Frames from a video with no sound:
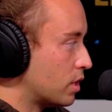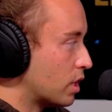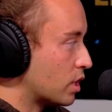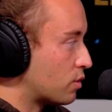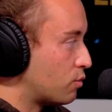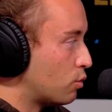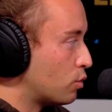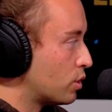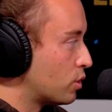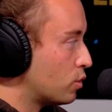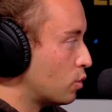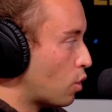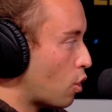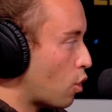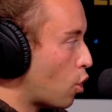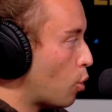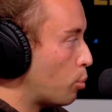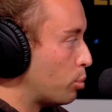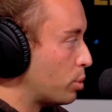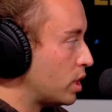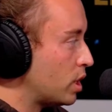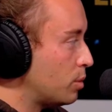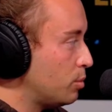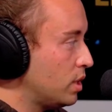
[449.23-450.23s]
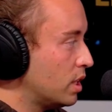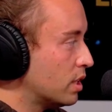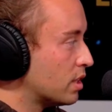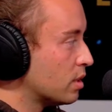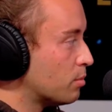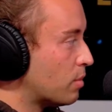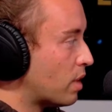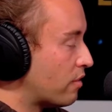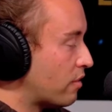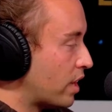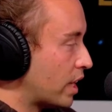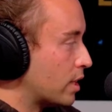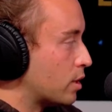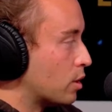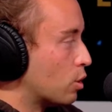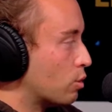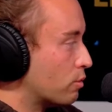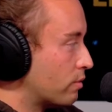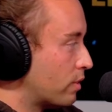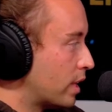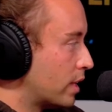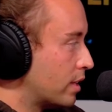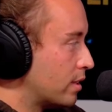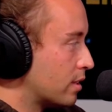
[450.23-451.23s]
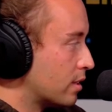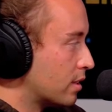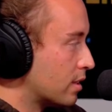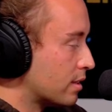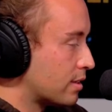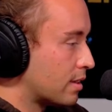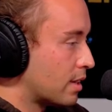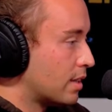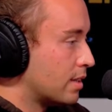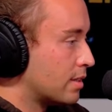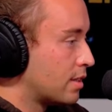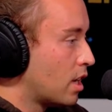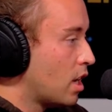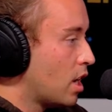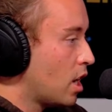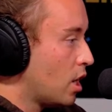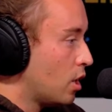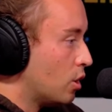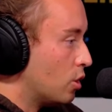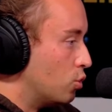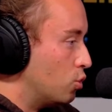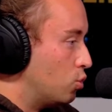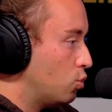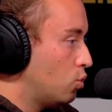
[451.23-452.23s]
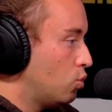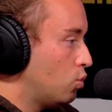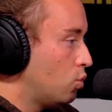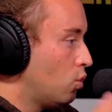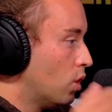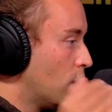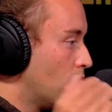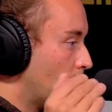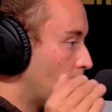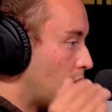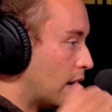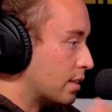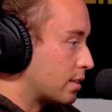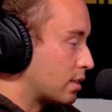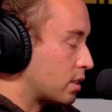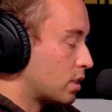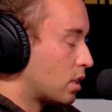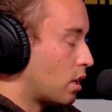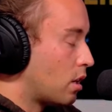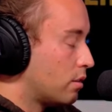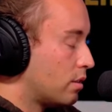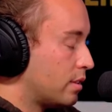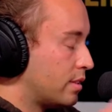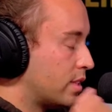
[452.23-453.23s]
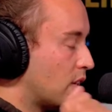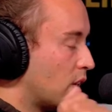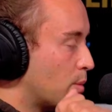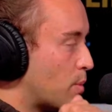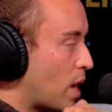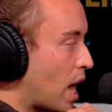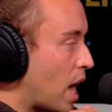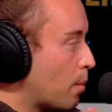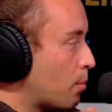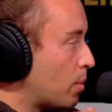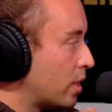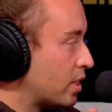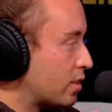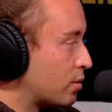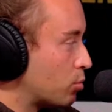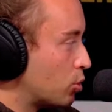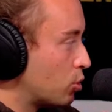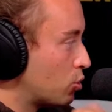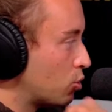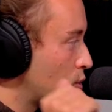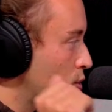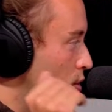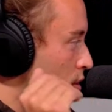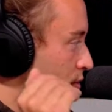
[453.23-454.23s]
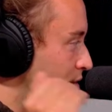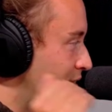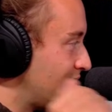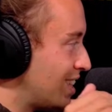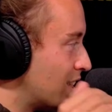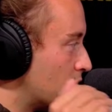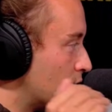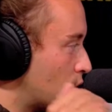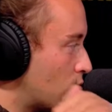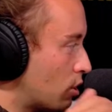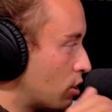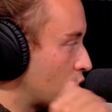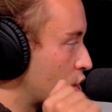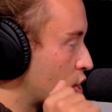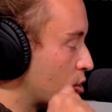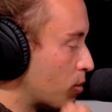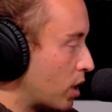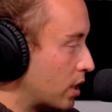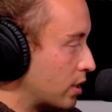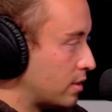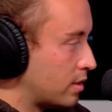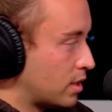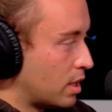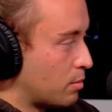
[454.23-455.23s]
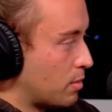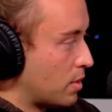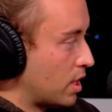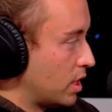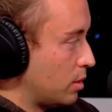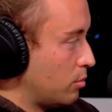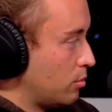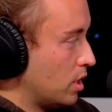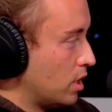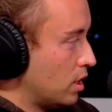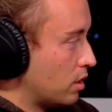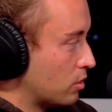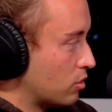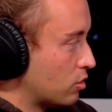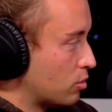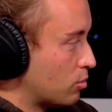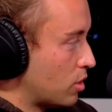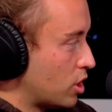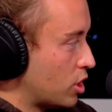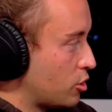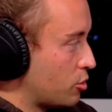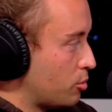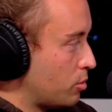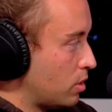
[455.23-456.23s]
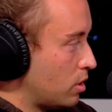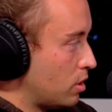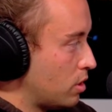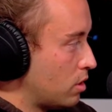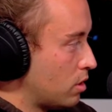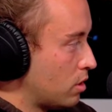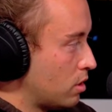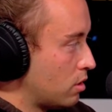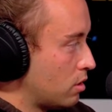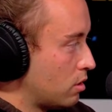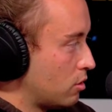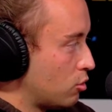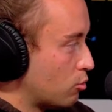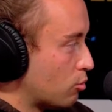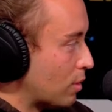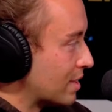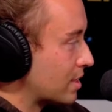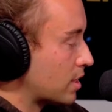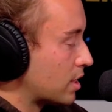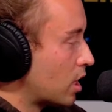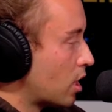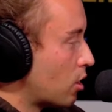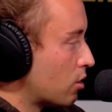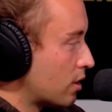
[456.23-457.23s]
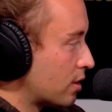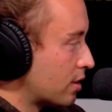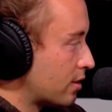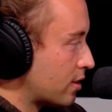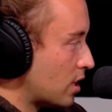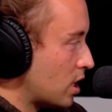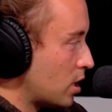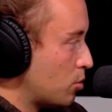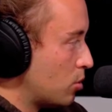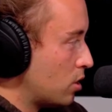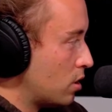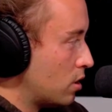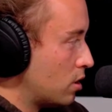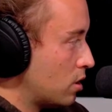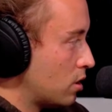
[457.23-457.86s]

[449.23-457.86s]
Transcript: Das wird noch optimiert immer weiter und weiter. Das ja. heißt, du hast genau dieselbe Arbeitsmethode wie der deutsche Meister im Bodybuilding zum Beispiel. Ja. Du machst genau dasselbe.